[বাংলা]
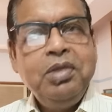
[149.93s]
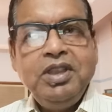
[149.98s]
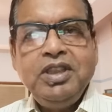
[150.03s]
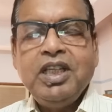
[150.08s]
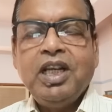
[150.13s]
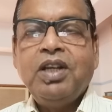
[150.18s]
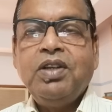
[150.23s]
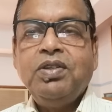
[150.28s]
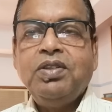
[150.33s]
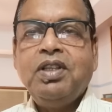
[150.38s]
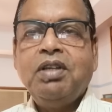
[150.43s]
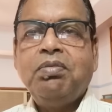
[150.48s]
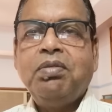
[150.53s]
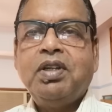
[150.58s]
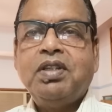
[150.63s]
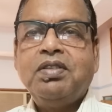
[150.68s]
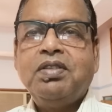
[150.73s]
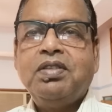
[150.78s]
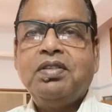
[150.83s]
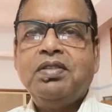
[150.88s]
বিচার হতে
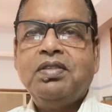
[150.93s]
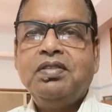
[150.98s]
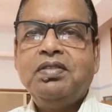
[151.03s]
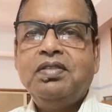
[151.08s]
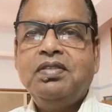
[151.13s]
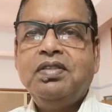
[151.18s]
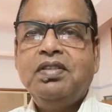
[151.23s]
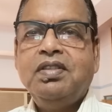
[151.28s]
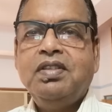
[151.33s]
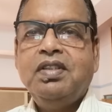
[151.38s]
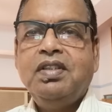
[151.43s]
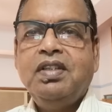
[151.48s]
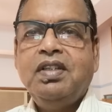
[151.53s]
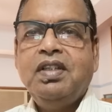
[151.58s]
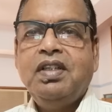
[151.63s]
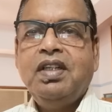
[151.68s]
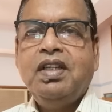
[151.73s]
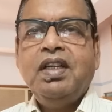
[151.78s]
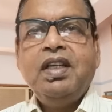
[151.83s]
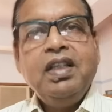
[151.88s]
পারত
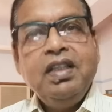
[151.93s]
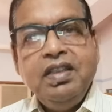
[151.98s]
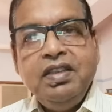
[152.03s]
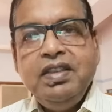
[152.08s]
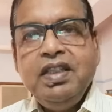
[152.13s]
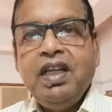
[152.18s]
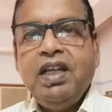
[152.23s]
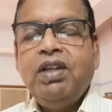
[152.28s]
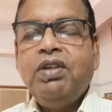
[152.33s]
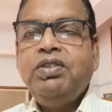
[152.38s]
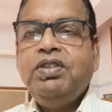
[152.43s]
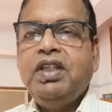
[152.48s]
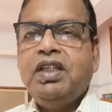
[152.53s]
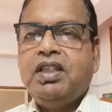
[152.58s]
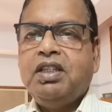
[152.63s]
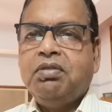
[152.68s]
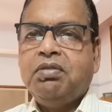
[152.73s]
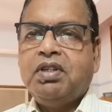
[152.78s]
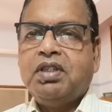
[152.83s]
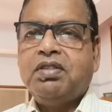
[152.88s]
জেলেও
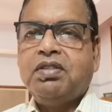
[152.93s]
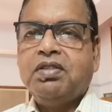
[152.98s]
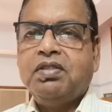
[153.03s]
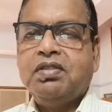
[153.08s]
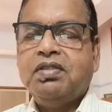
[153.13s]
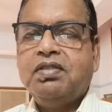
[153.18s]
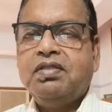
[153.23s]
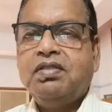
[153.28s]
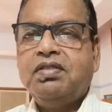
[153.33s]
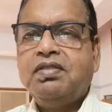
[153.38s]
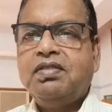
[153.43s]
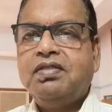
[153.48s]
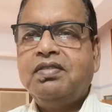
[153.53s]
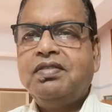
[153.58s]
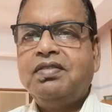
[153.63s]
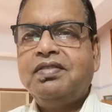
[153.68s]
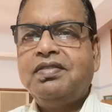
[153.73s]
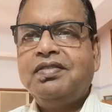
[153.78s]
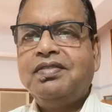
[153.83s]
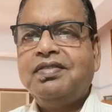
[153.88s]
যেতে পারত
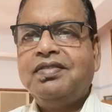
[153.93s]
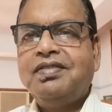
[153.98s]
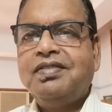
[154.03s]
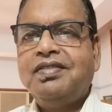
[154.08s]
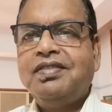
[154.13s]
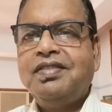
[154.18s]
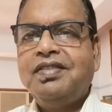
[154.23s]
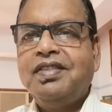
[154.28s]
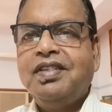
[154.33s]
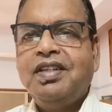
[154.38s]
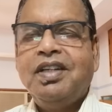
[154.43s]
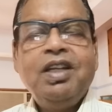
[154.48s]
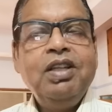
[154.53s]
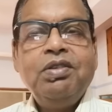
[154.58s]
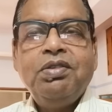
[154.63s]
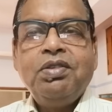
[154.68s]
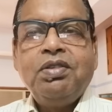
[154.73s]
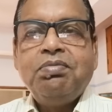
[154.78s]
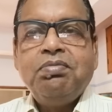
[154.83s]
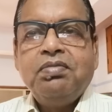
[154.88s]

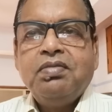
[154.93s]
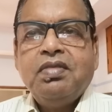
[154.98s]
কিন্তু